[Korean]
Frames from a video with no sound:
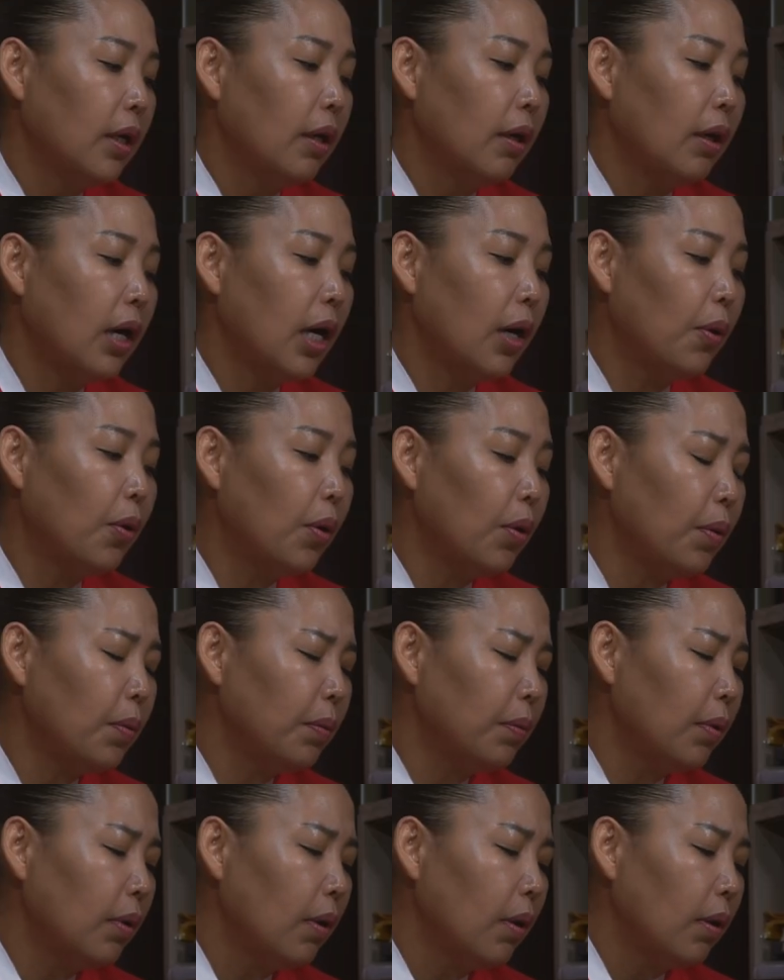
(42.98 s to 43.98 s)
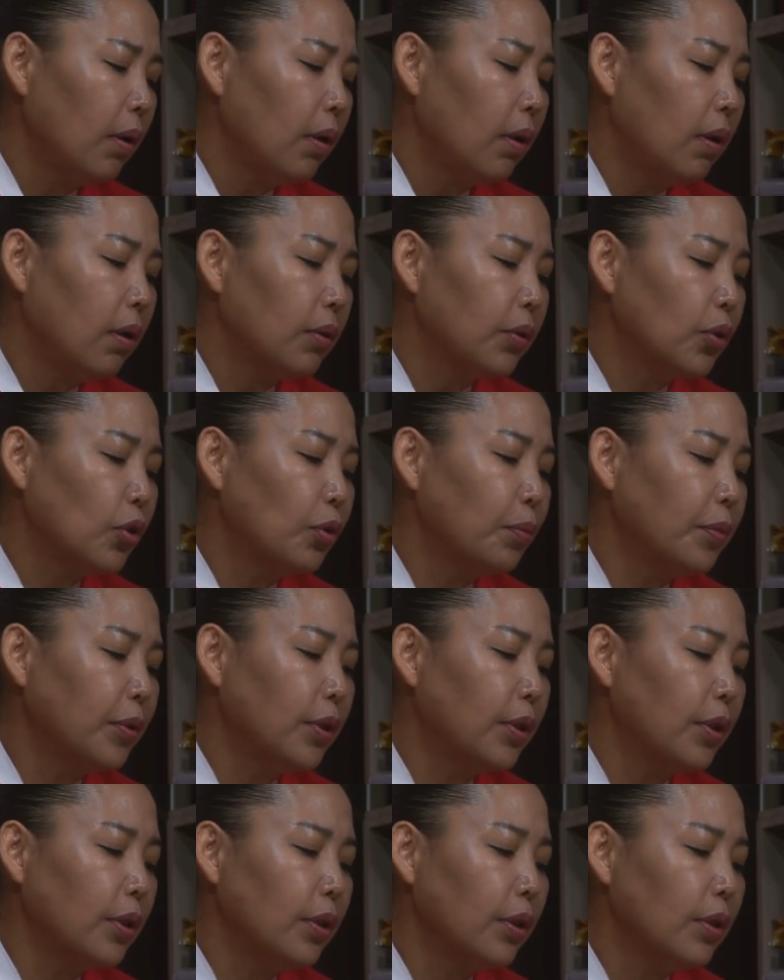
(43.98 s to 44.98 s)
19, 어, 20,
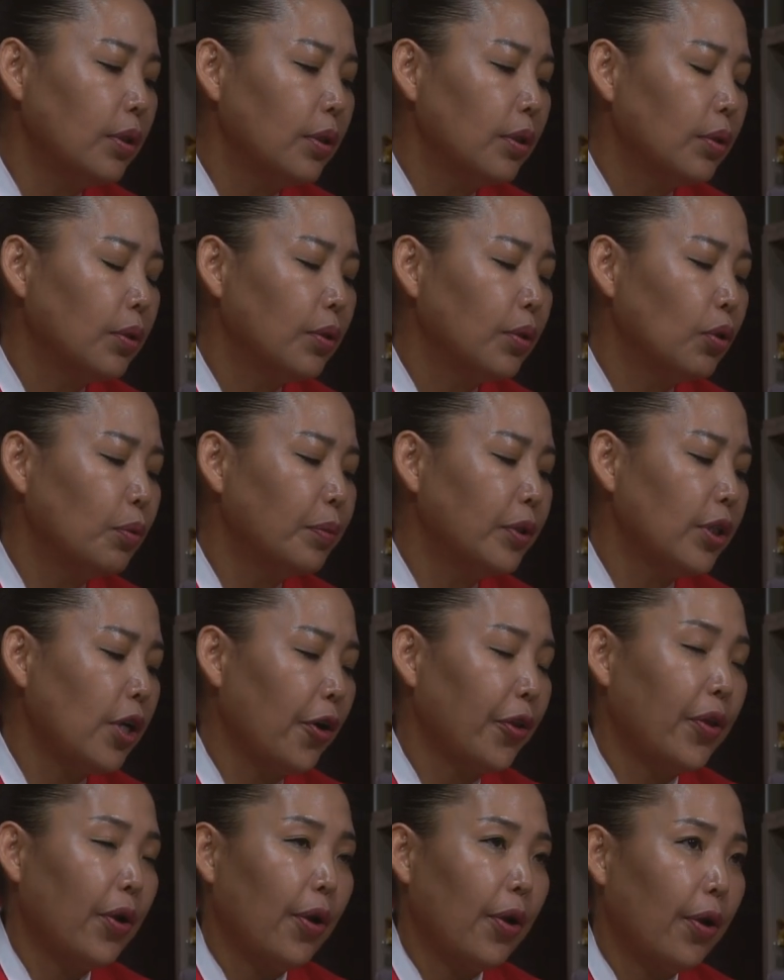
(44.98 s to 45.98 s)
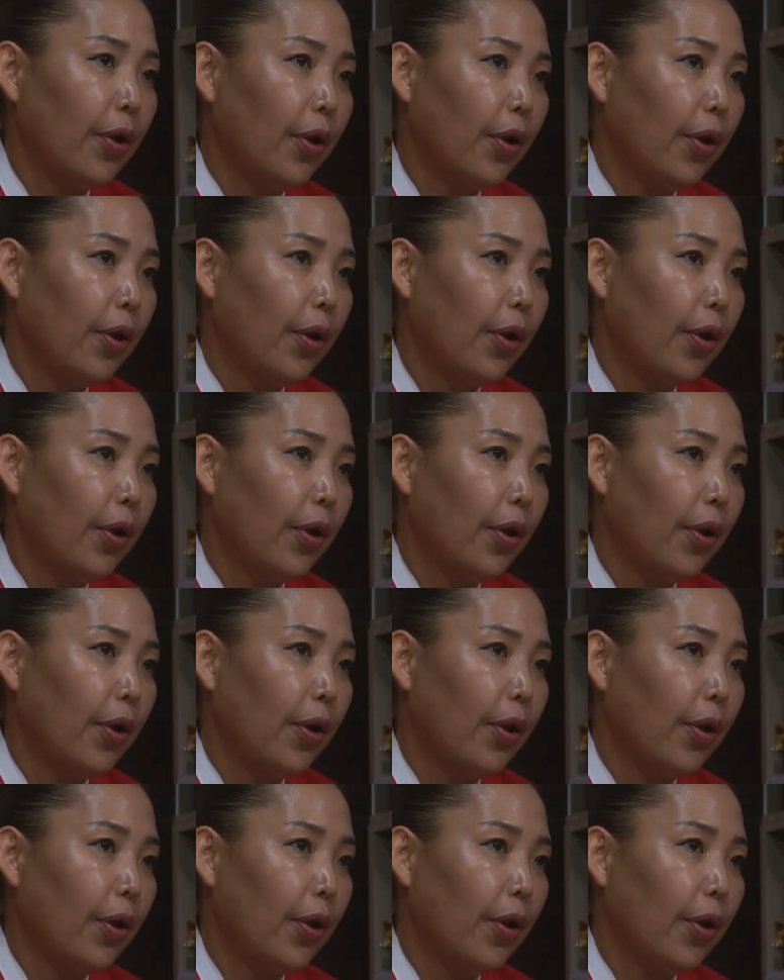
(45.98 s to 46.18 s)
28이